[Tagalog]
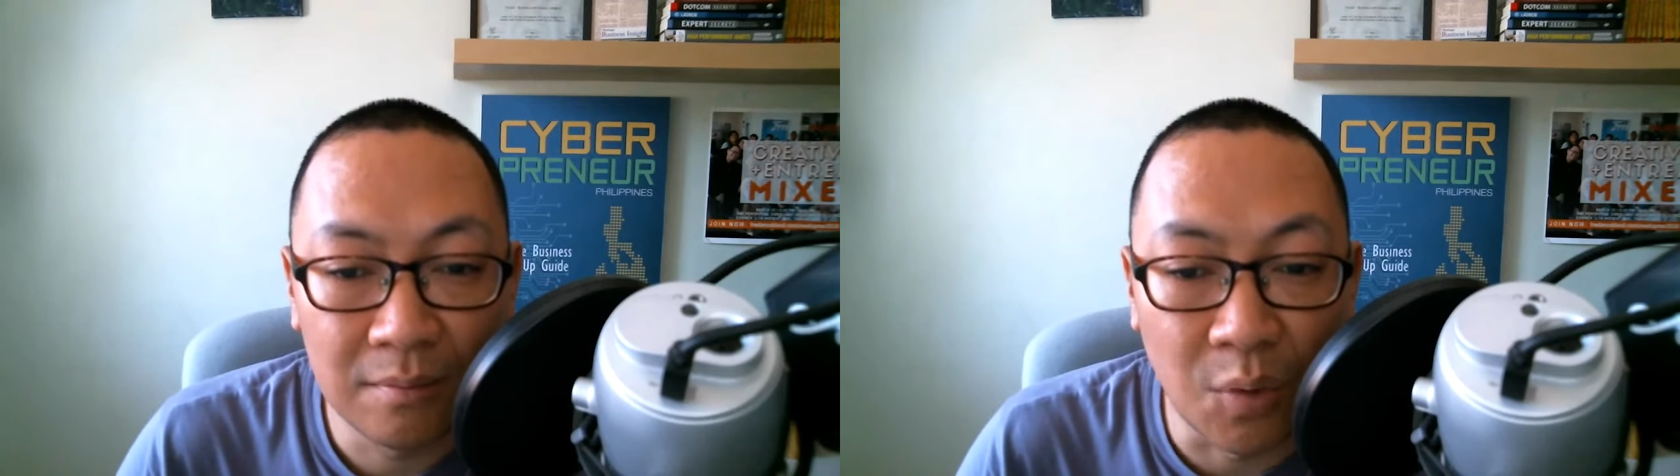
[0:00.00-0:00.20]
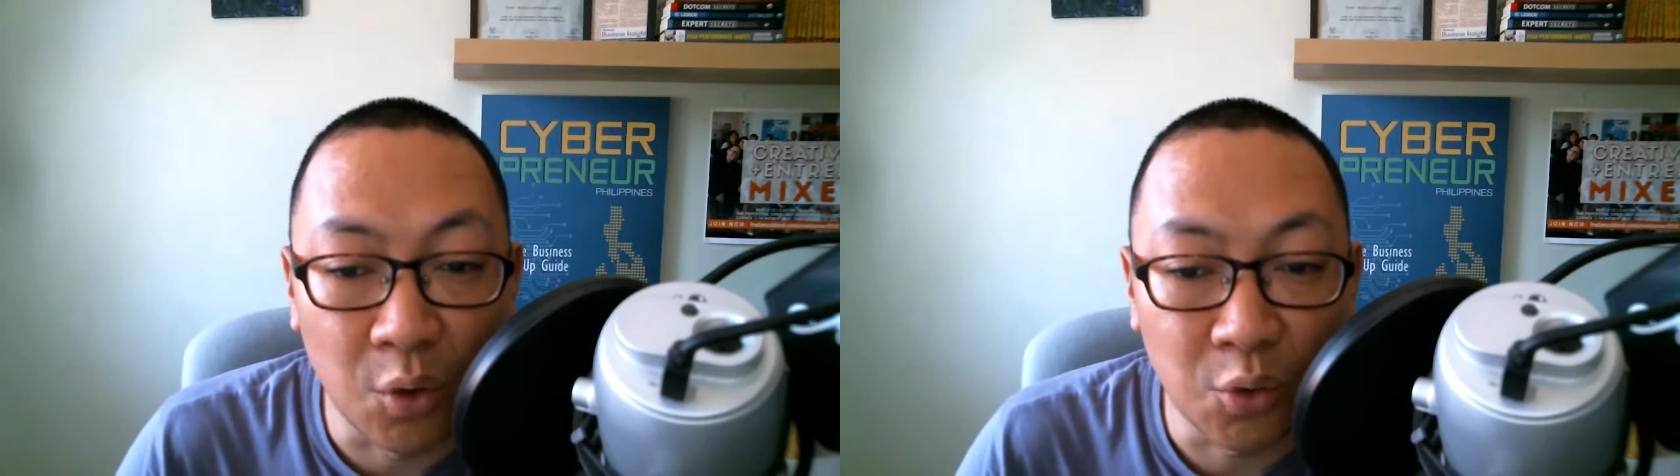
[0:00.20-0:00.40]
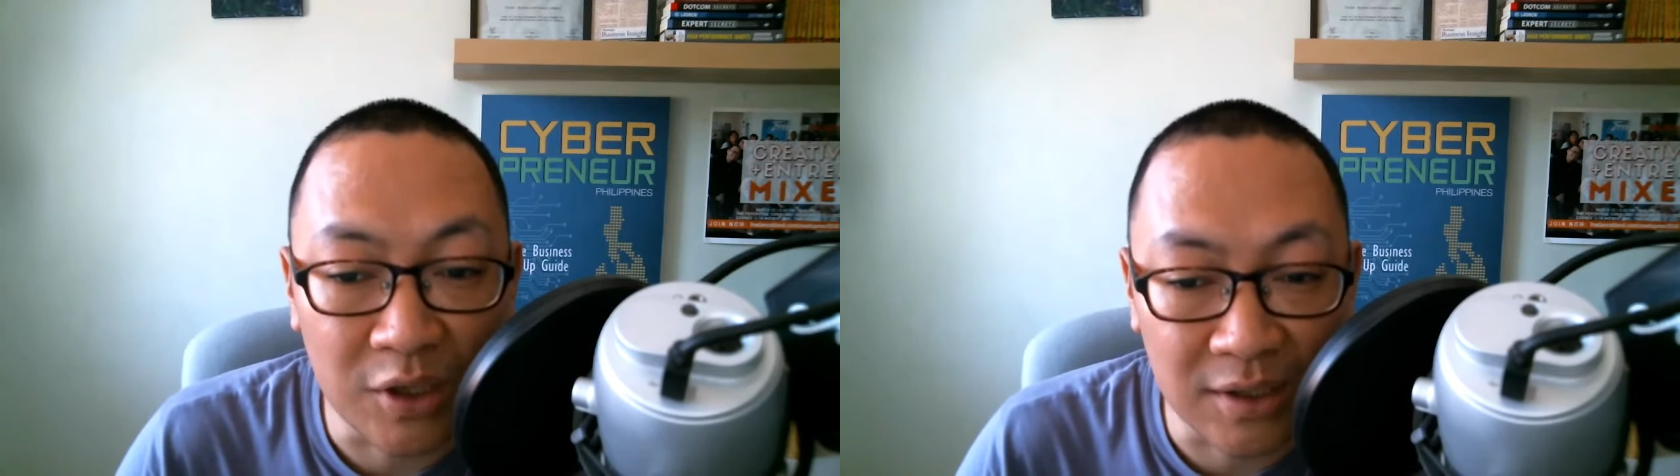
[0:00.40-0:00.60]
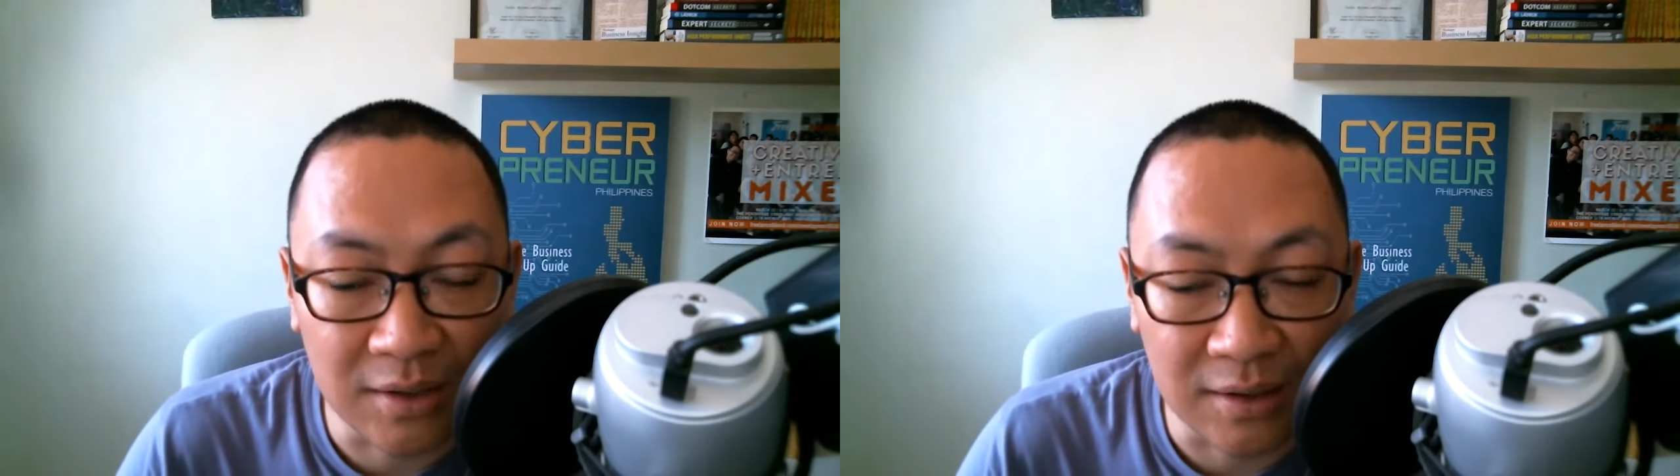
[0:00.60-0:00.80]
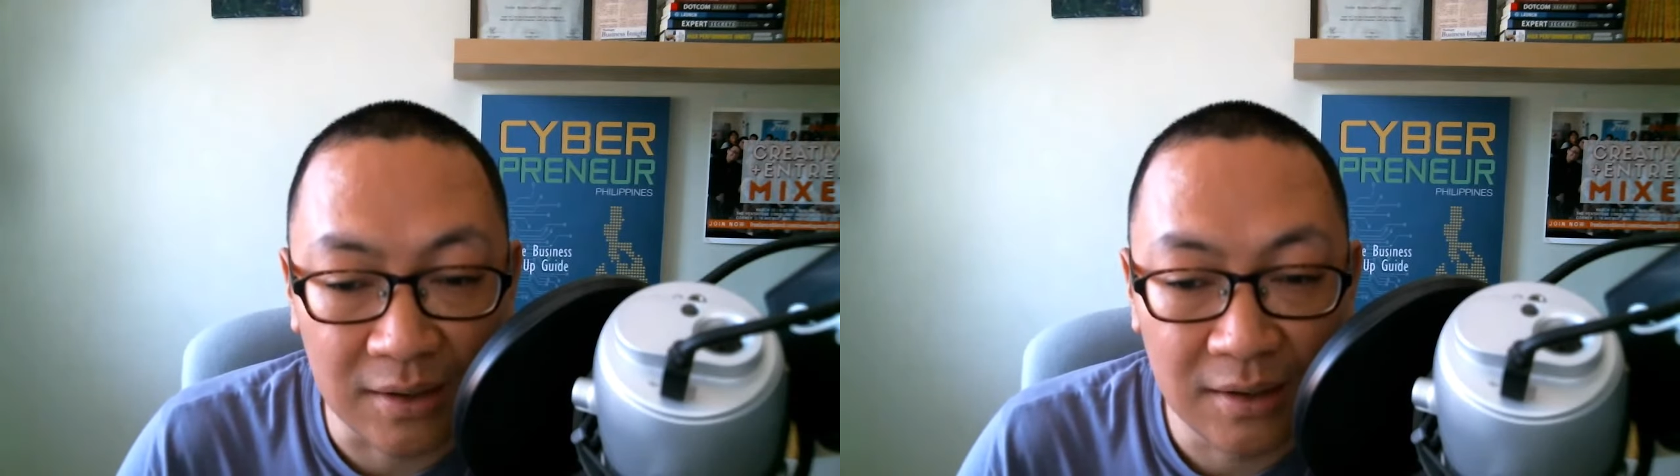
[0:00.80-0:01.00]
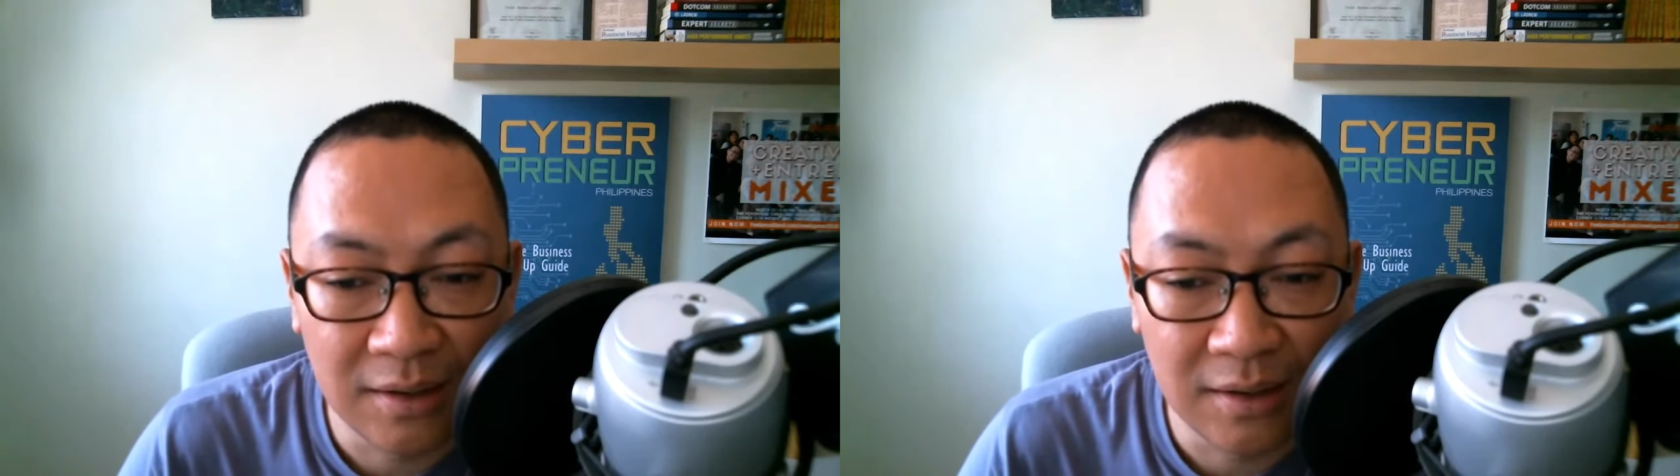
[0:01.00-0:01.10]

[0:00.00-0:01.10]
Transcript: Mo Twister